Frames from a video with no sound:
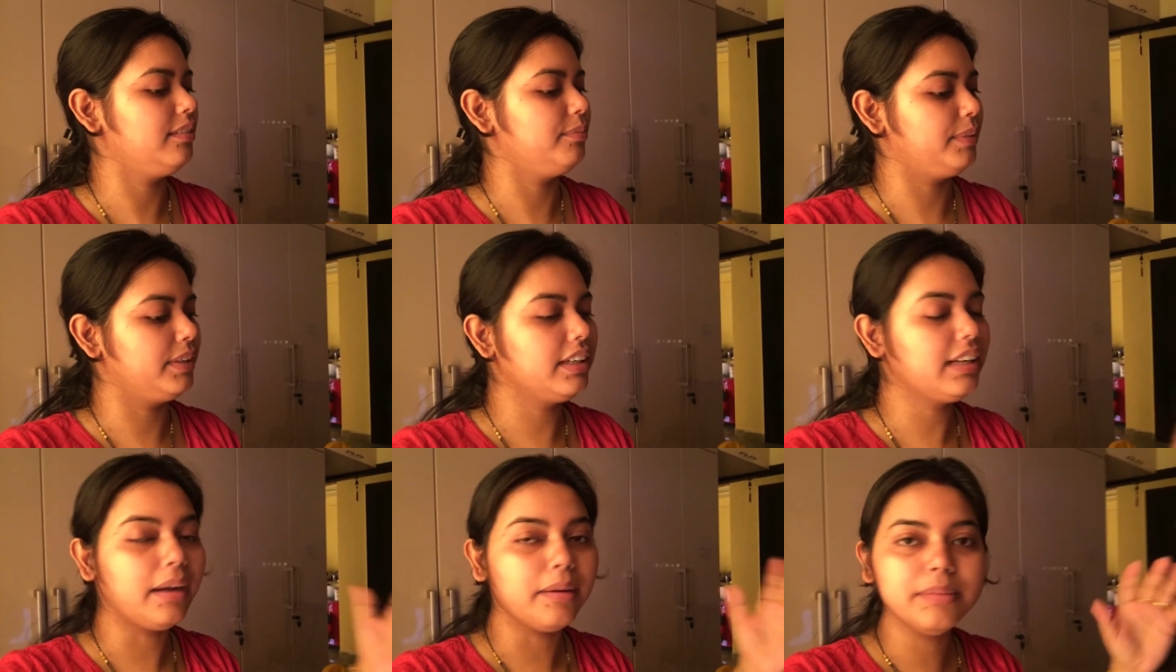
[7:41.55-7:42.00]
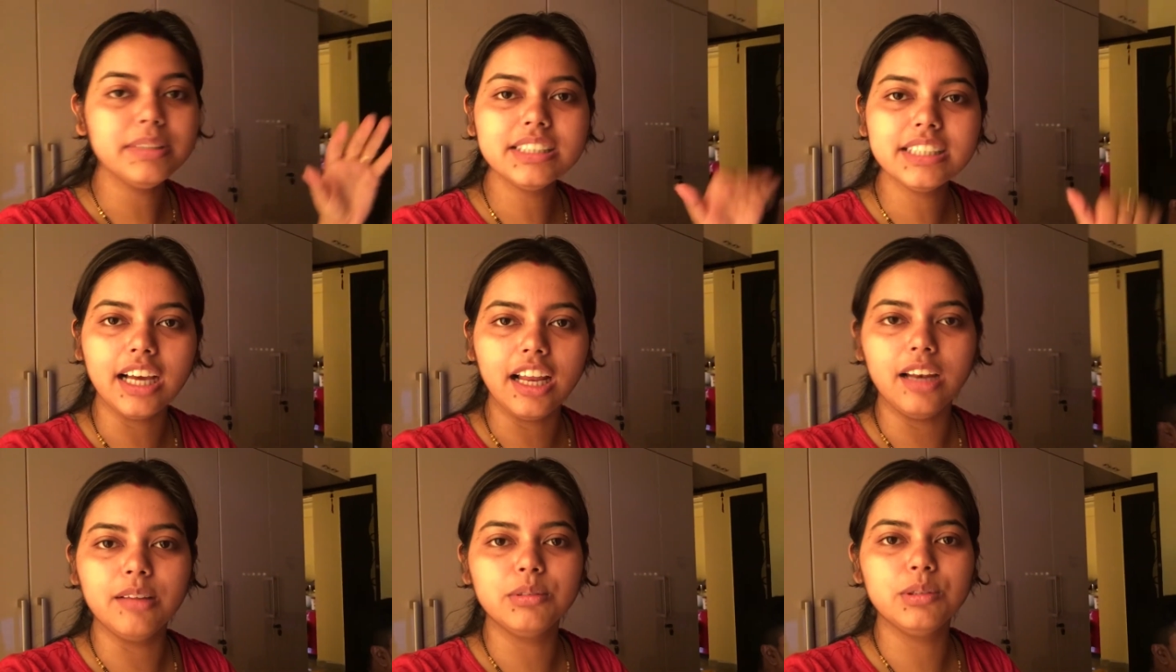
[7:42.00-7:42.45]
মানে আমি
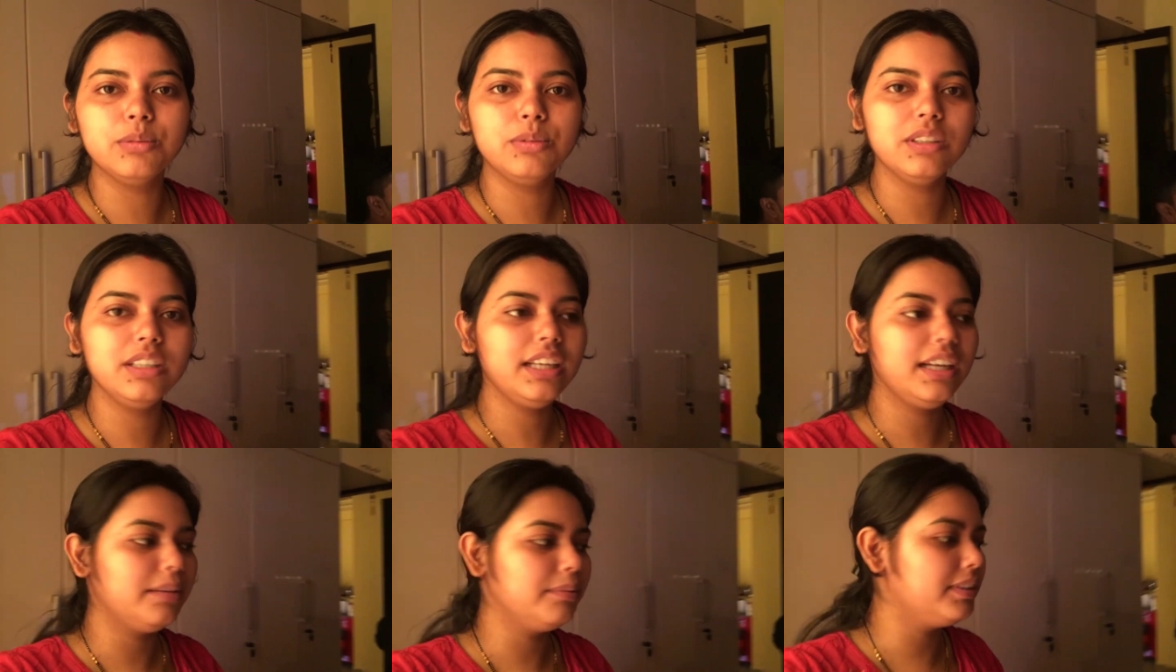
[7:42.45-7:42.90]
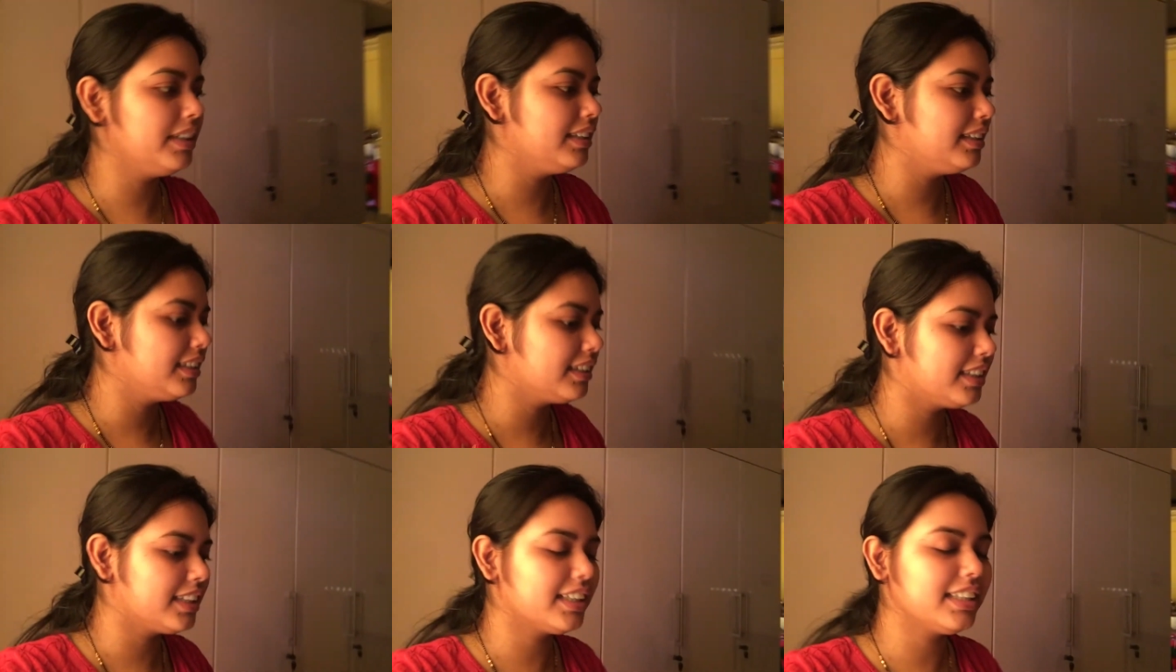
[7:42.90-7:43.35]
চালাবো বলে আমি
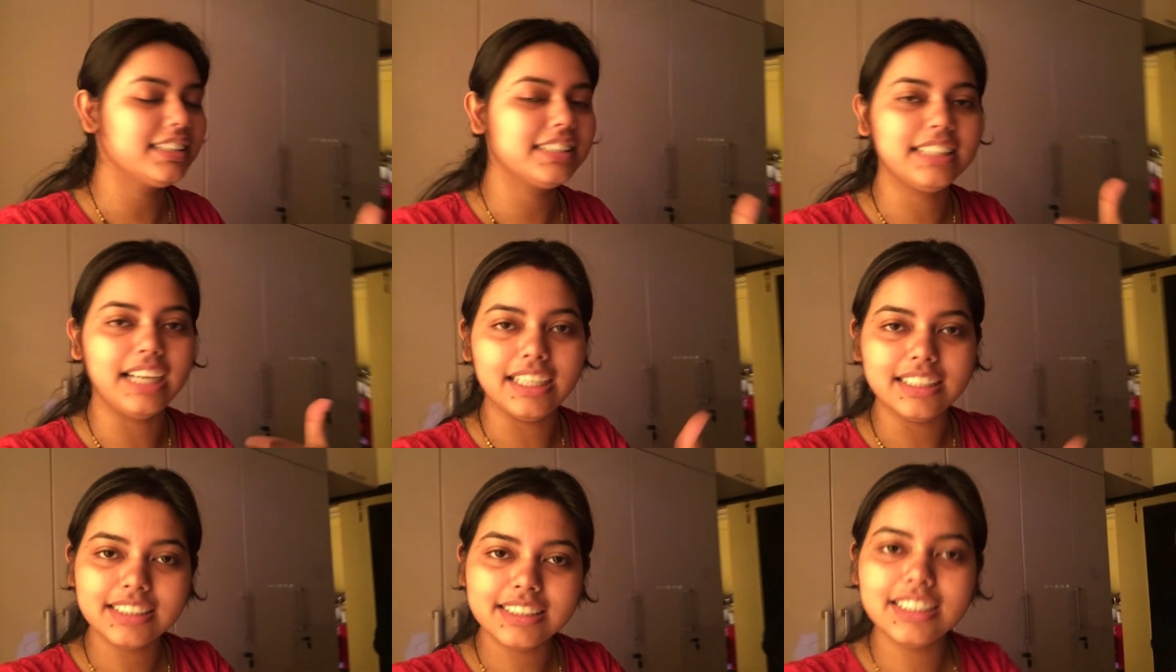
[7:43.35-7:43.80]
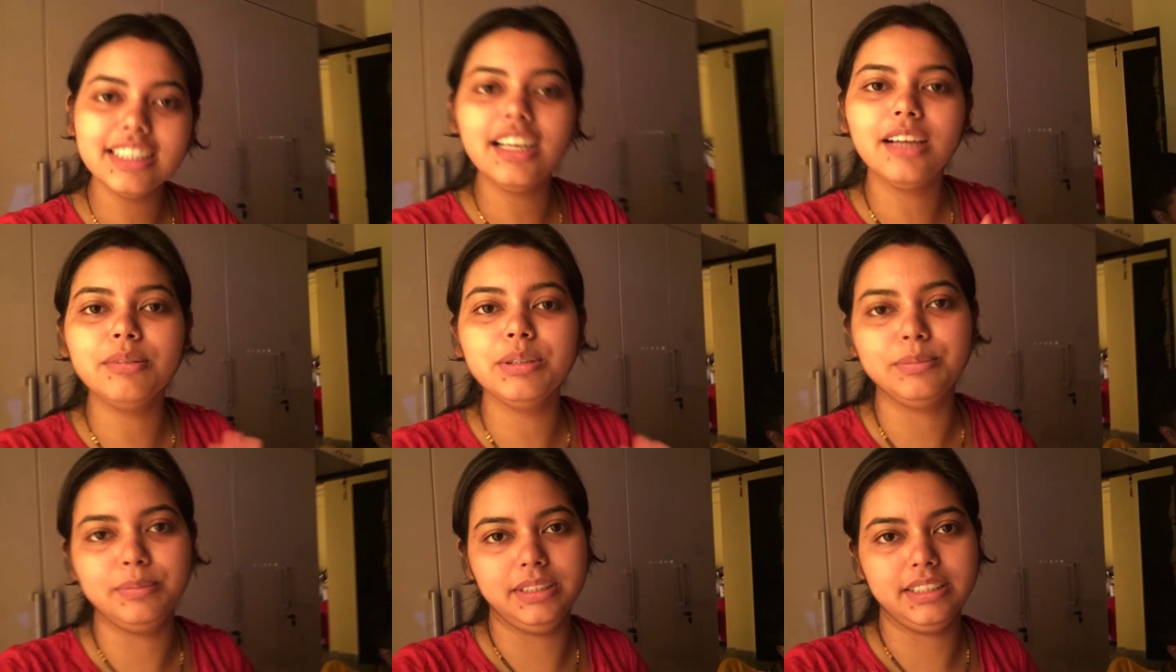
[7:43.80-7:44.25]
এদিক থেকে যাচ্ছিলাম
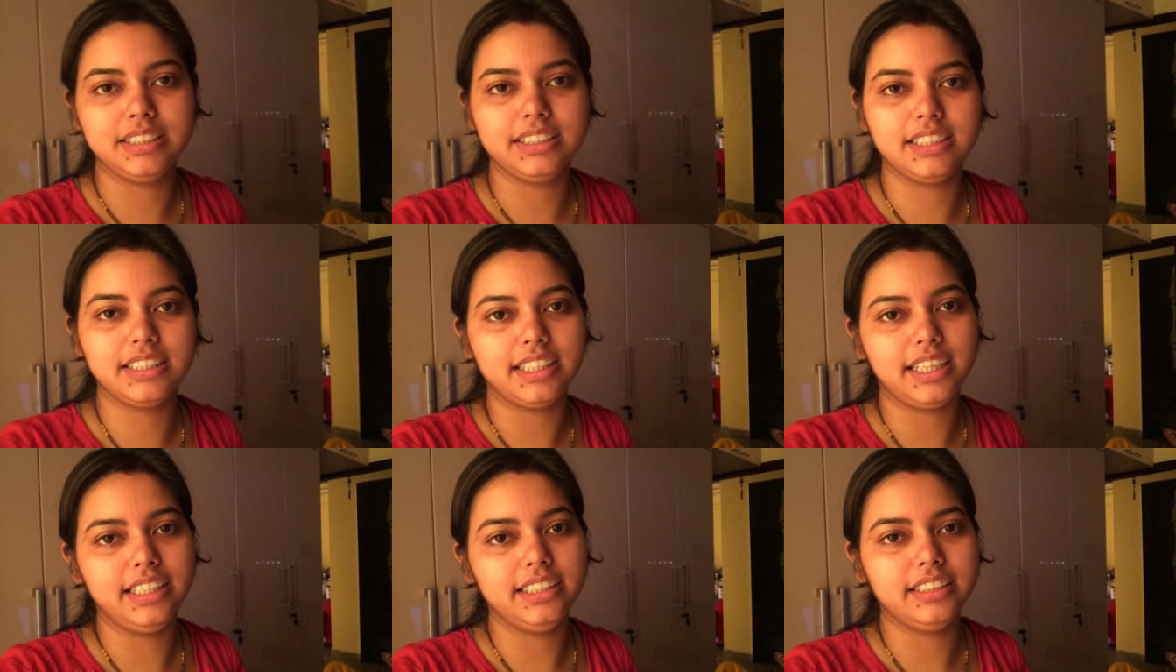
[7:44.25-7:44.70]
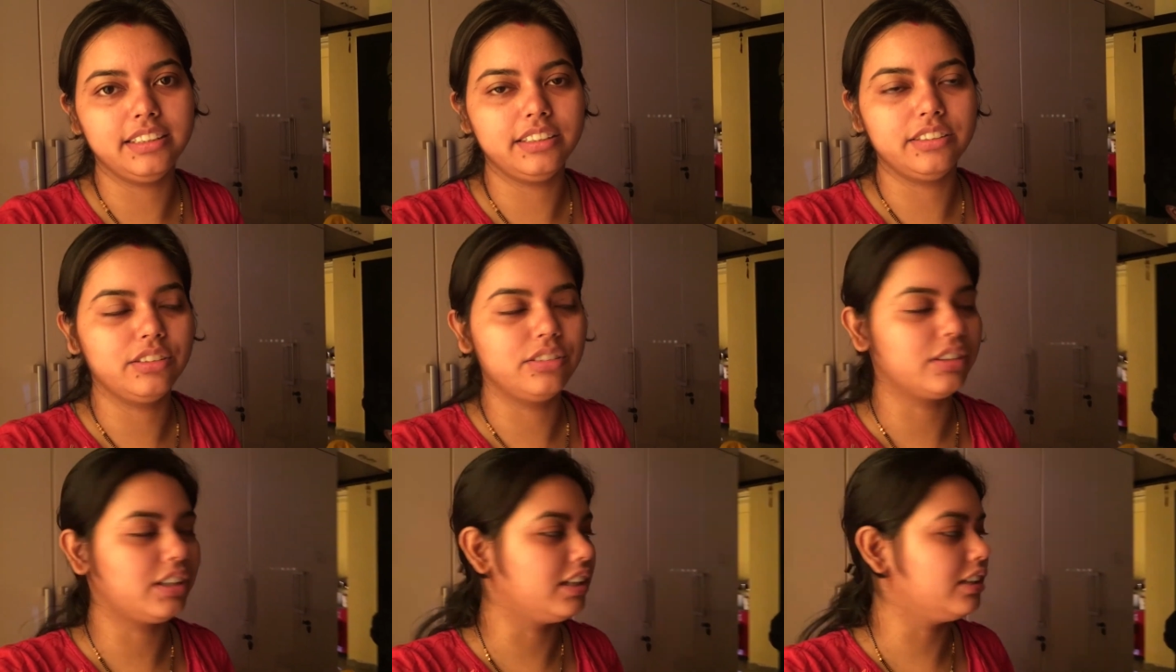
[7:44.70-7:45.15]
আমি মিক্সার গ্রাইন্ডারের
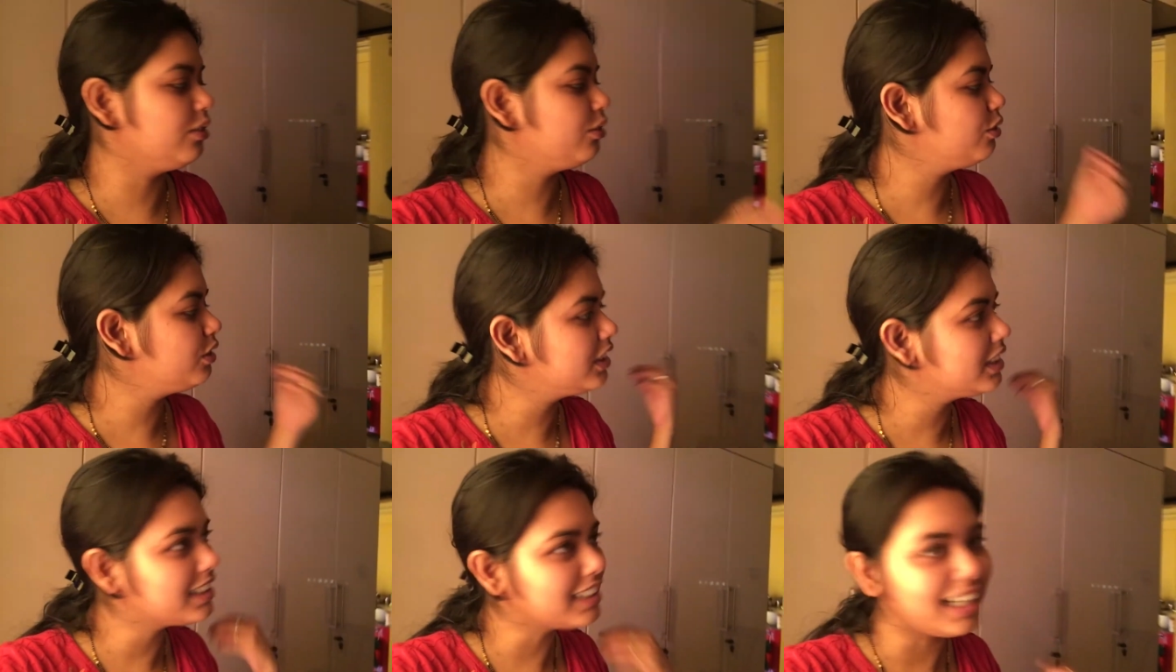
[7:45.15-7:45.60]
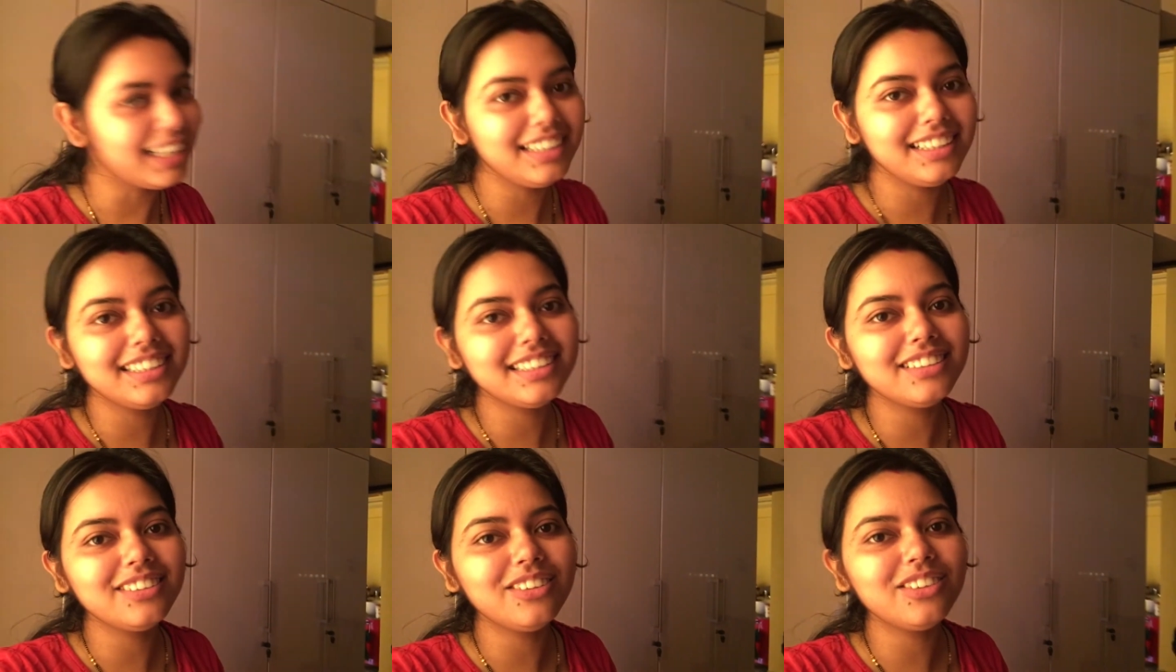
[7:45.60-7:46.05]
ওখানে উনি
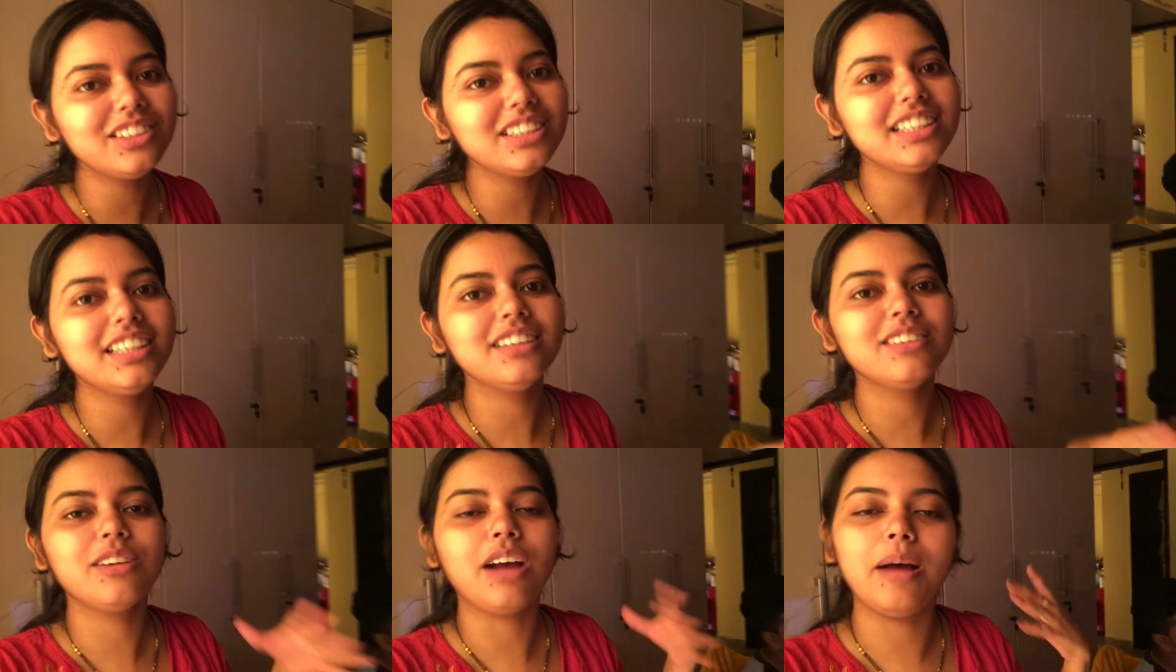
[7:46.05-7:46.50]
চালিয়ে দিল দিয়ে